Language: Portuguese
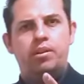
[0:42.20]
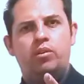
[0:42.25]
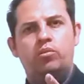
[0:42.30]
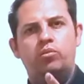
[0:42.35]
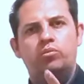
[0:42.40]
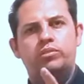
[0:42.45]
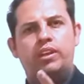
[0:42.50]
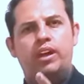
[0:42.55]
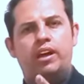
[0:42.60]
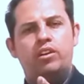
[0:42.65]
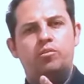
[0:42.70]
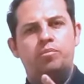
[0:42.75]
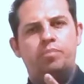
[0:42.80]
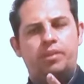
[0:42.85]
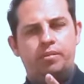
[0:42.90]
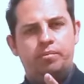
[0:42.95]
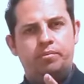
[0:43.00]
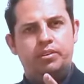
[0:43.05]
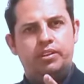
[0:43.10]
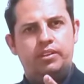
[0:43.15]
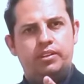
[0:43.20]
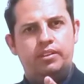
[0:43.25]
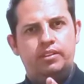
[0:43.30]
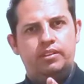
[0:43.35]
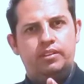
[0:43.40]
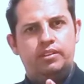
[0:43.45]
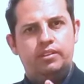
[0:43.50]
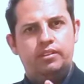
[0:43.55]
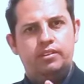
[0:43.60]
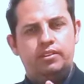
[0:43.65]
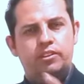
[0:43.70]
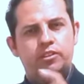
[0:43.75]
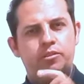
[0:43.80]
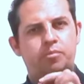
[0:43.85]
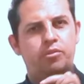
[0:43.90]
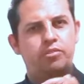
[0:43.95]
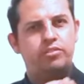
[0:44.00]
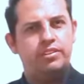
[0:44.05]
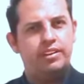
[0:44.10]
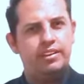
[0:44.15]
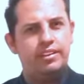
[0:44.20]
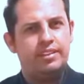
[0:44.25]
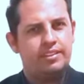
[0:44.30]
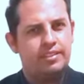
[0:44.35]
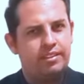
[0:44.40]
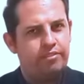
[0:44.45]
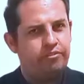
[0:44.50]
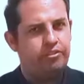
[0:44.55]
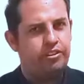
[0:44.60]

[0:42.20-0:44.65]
Perguntaram para mim, irmão Isaías,